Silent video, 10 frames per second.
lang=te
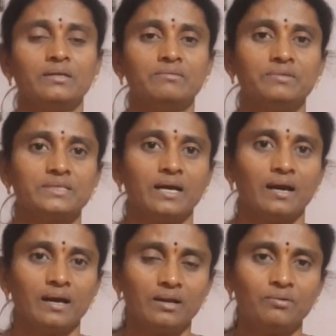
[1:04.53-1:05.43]
ఇవి
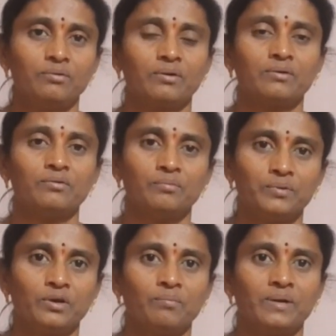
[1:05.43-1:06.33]
చాలా వరకు
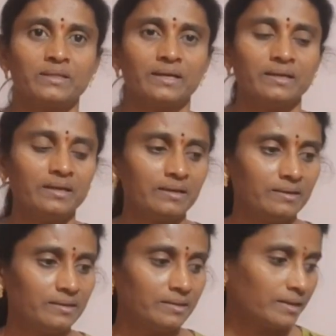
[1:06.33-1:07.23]
ఉపయోగపడతాయి
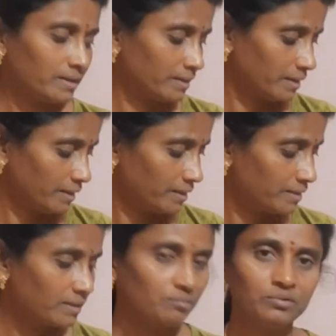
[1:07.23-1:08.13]
ఎందుకంటే
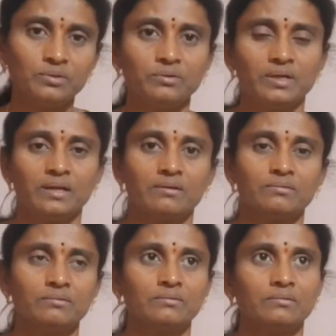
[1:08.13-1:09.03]
ఇంతకుముందు కూడా
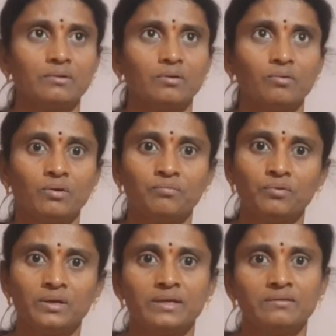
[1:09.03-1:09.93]
నాకు ఒక
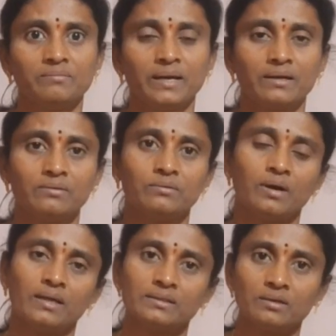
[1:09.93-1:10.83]
ఫోర్ ఇయర్స్ బ్యాక్
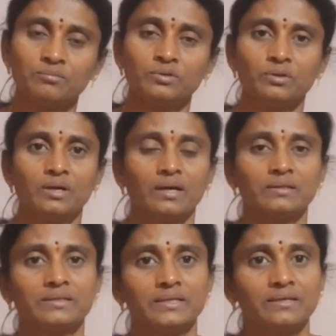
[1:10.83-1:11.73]
అంతకుముందు ఒక
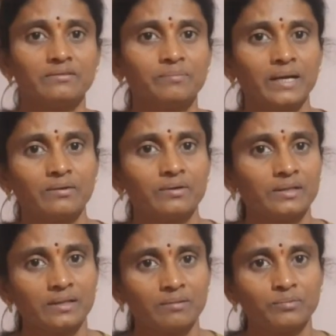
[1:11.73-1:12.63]
త్రీ ఇయర్స్ బ్యాక్ కూడా
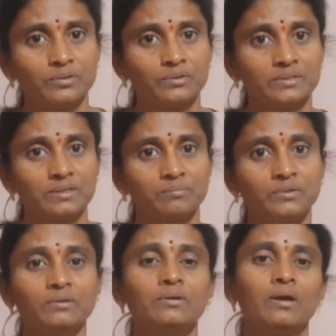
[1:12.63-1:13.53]
తలపోటు వచ్చినప్పుడు